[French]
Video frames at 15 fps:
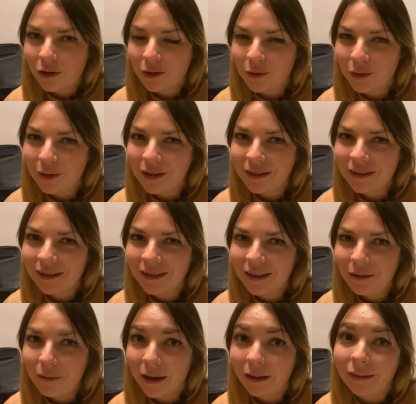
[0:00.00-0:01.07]
de
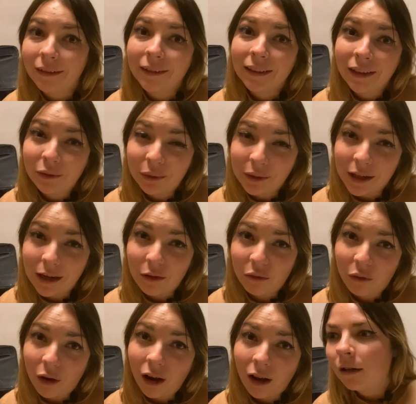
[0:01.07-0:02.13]
décider bah, qui vous allez
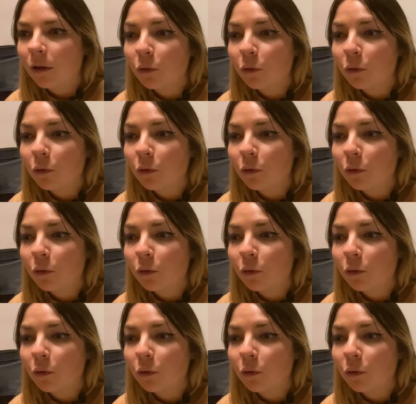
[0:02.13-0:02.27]
voir.